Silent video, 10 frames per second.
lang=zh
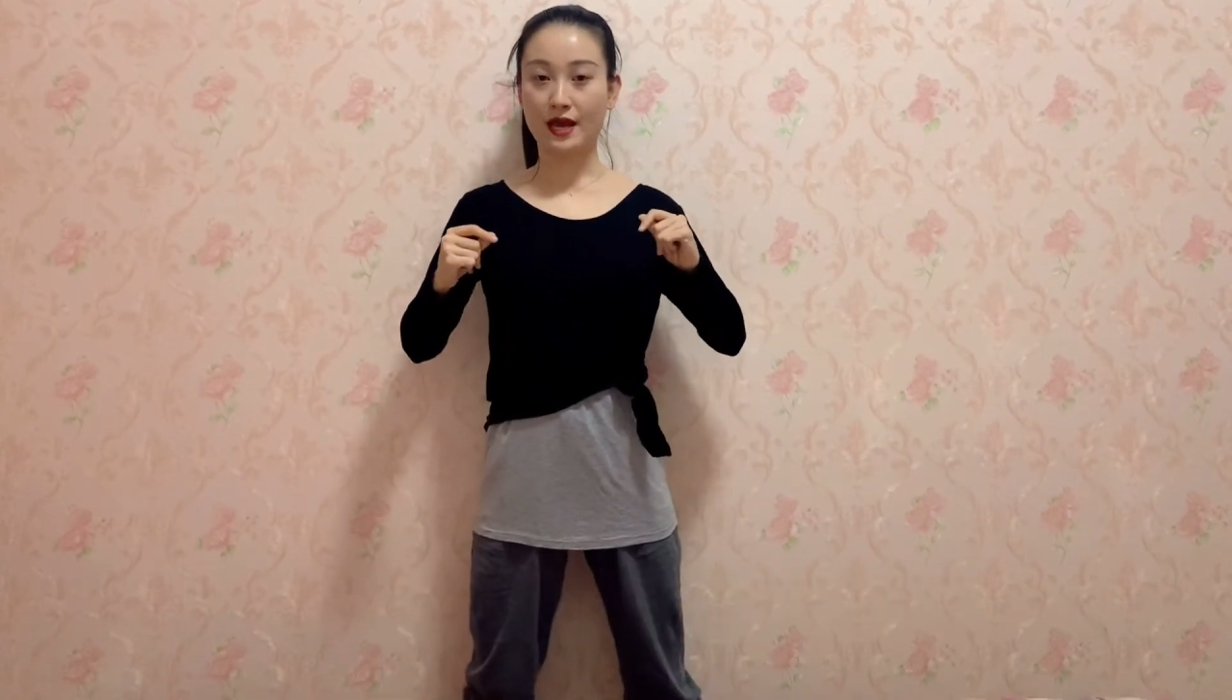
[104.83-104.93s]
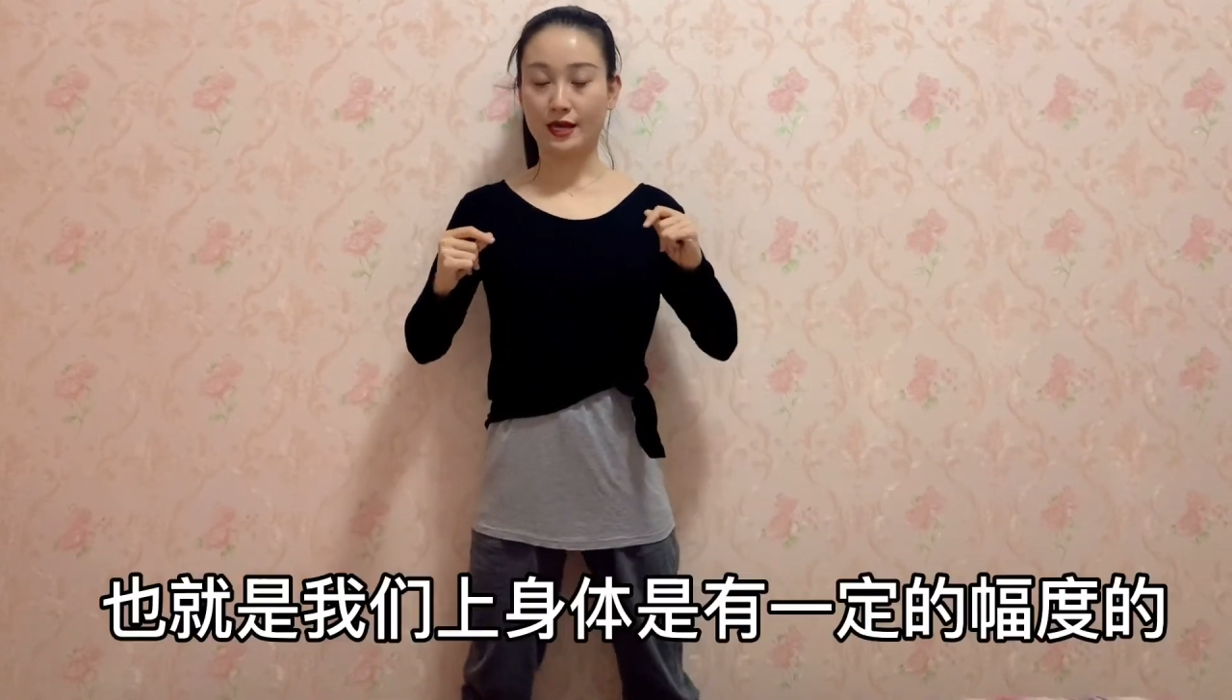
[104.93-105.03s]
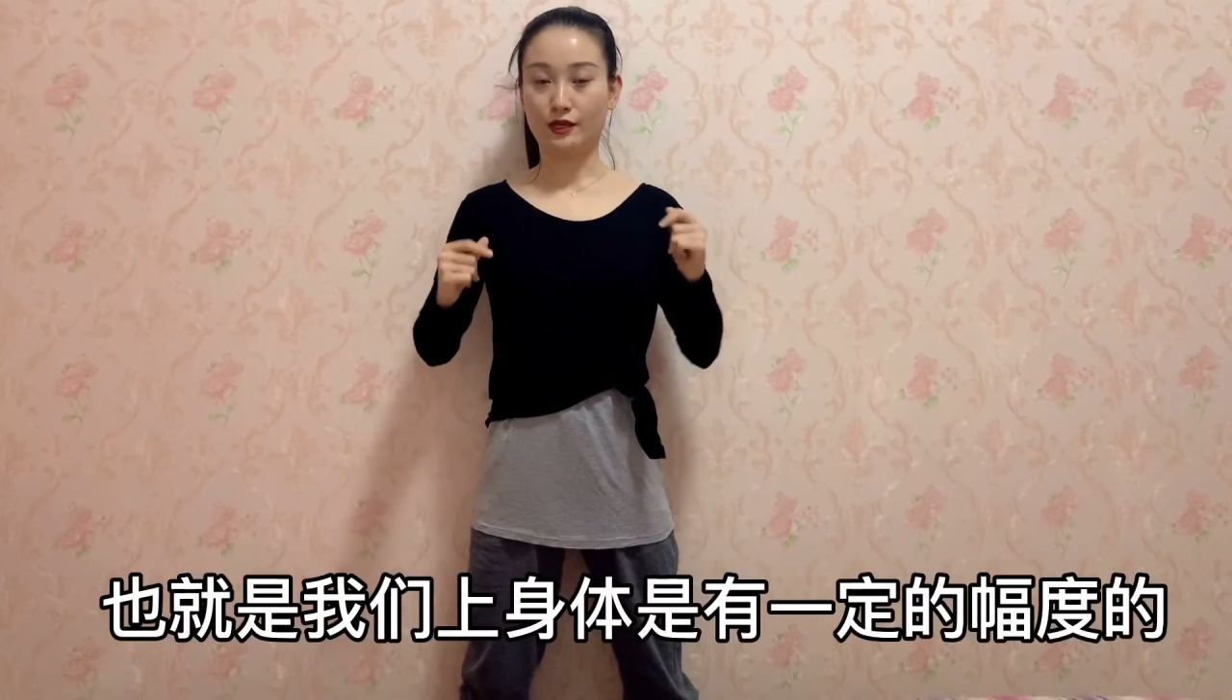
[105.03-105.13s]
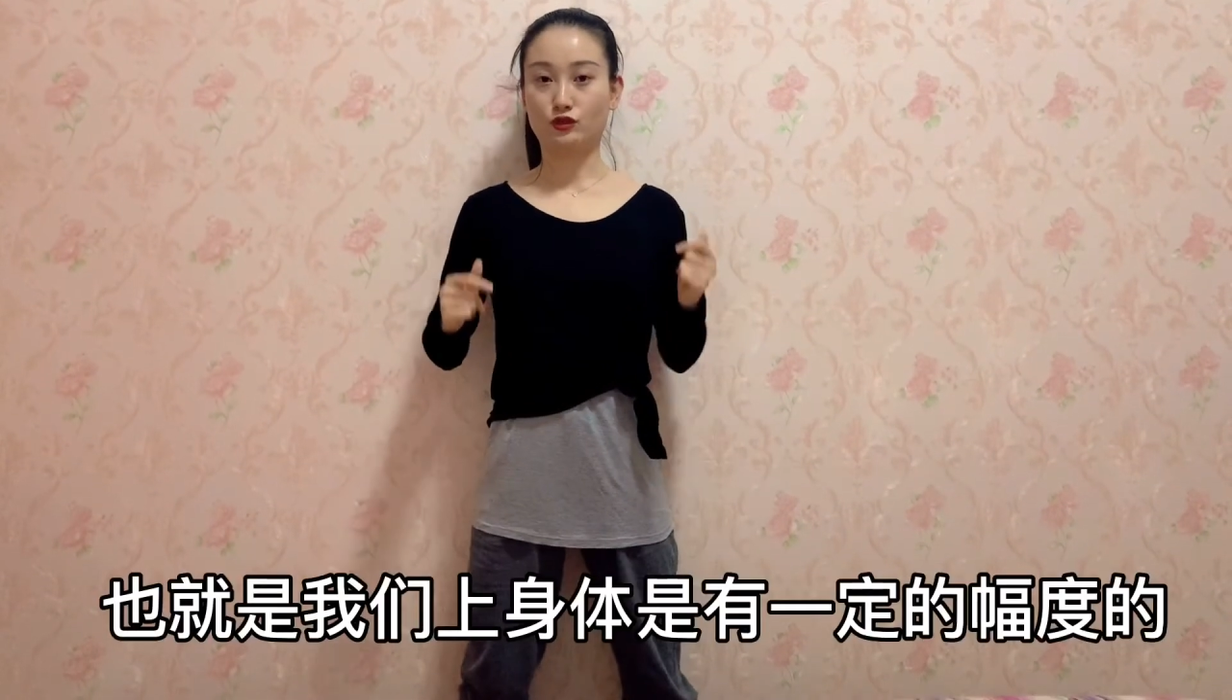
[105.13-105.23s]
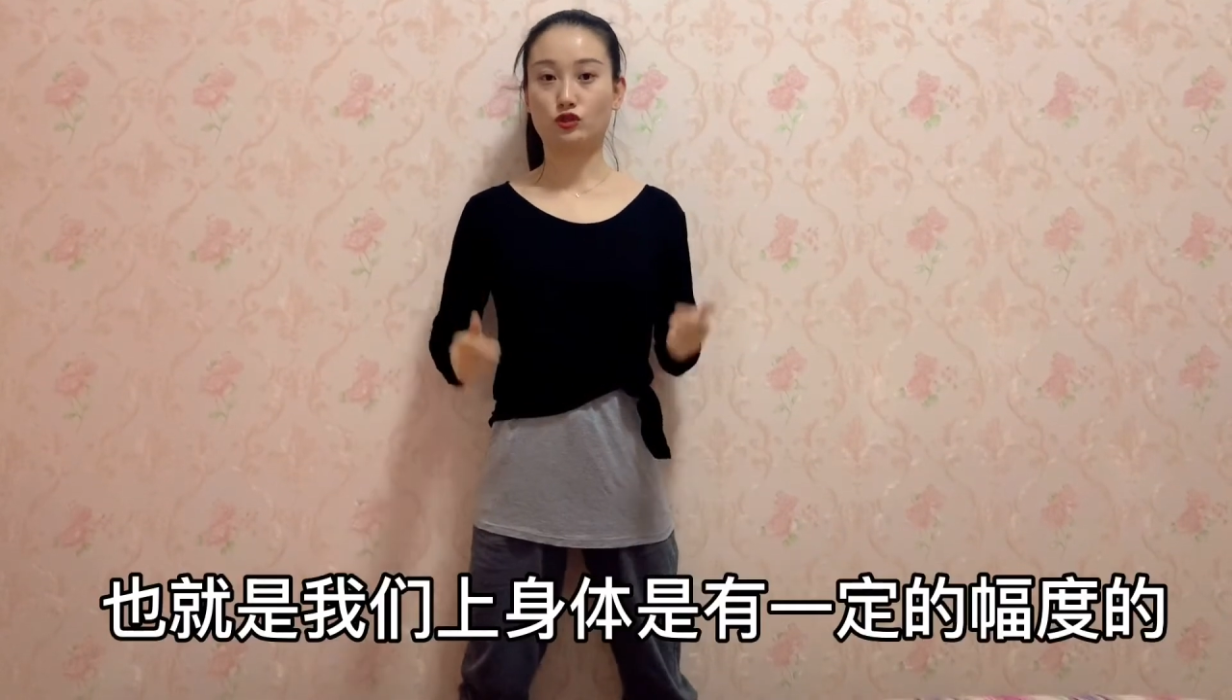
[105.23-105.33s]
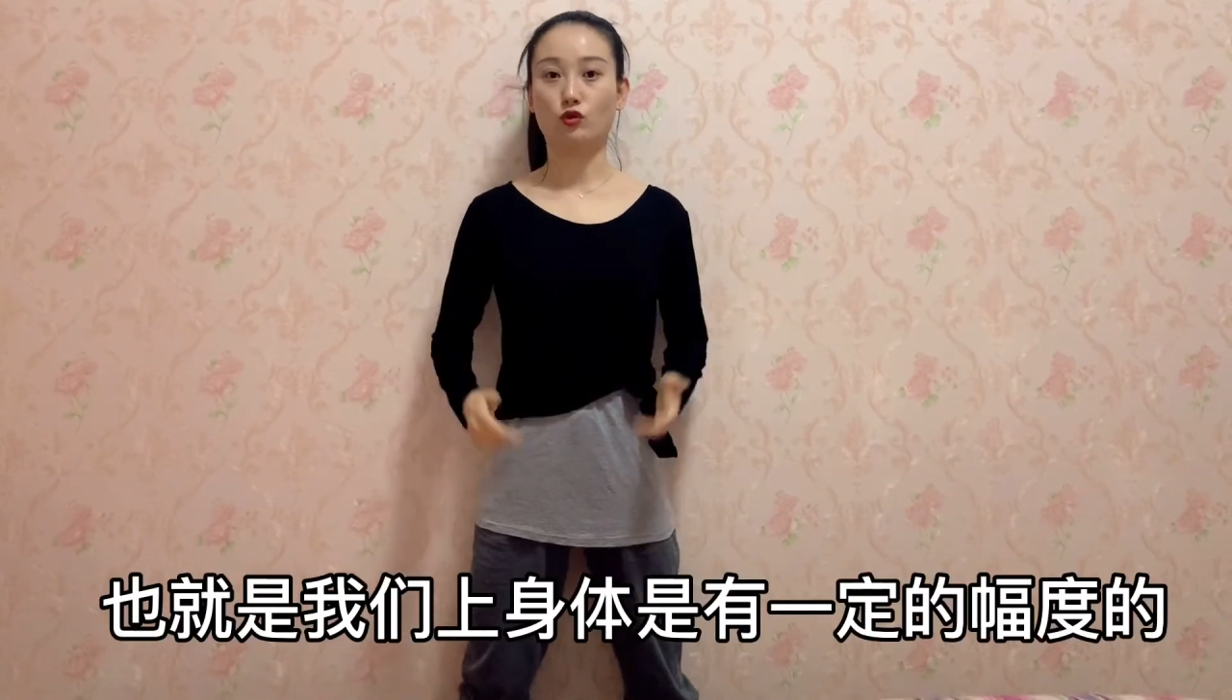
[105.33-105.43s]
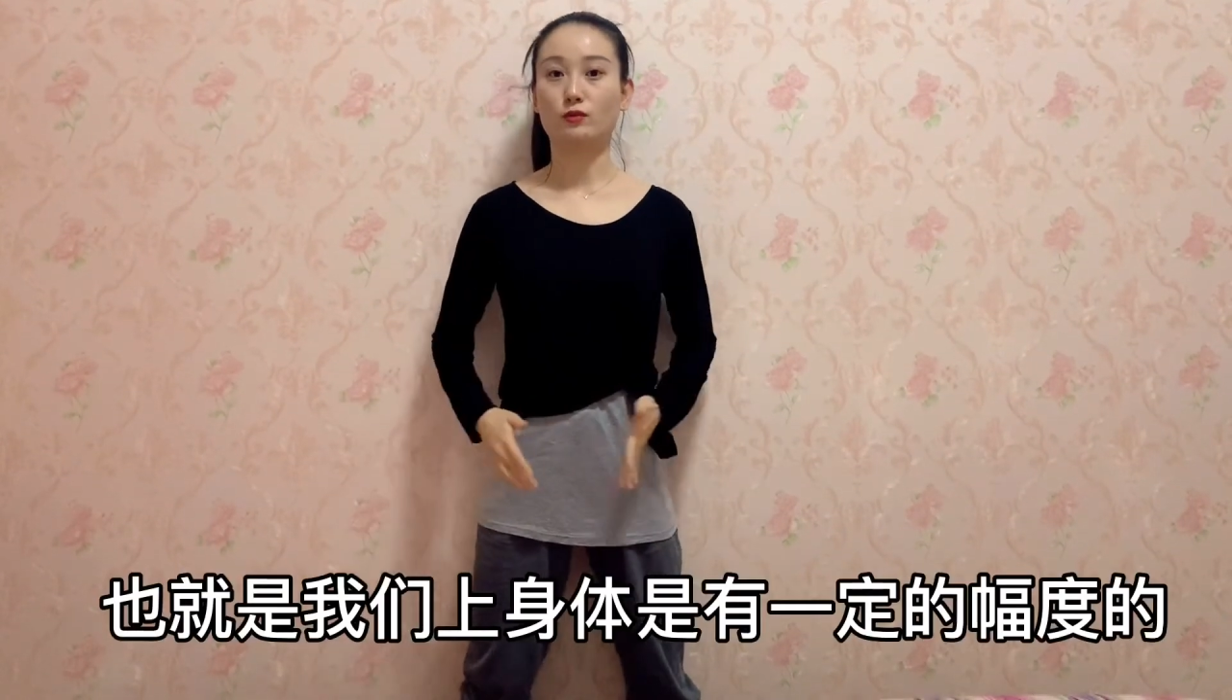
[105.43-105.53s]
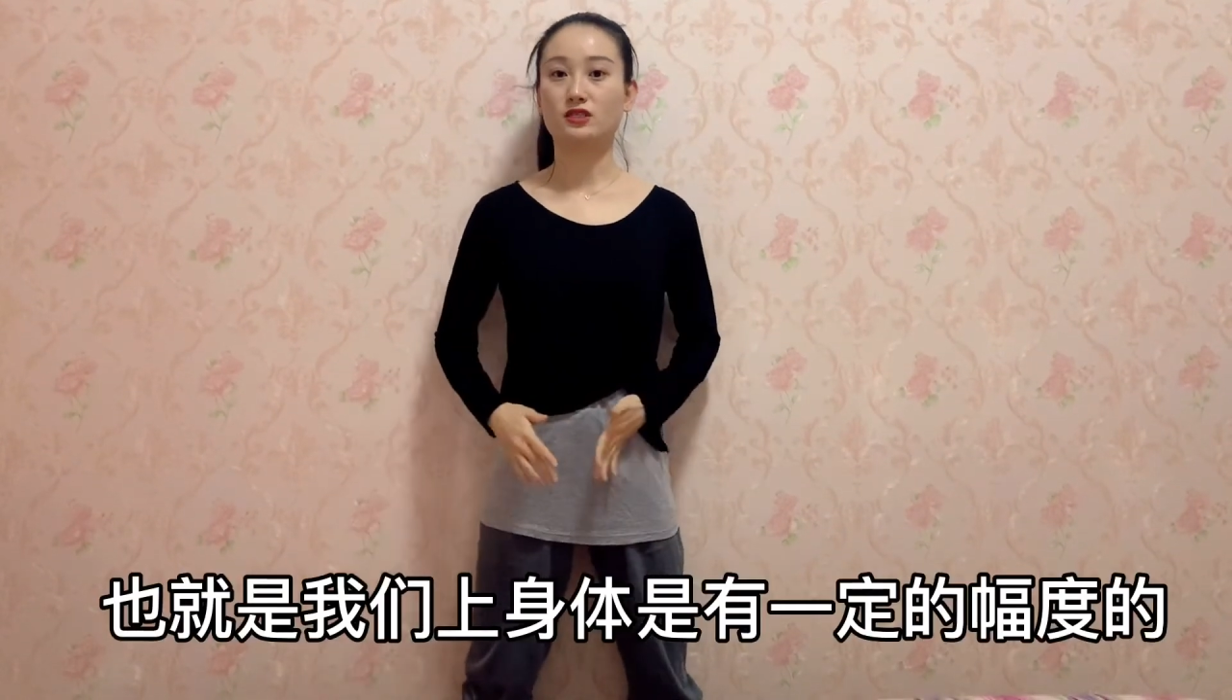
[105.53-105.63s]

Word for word: 也就是我们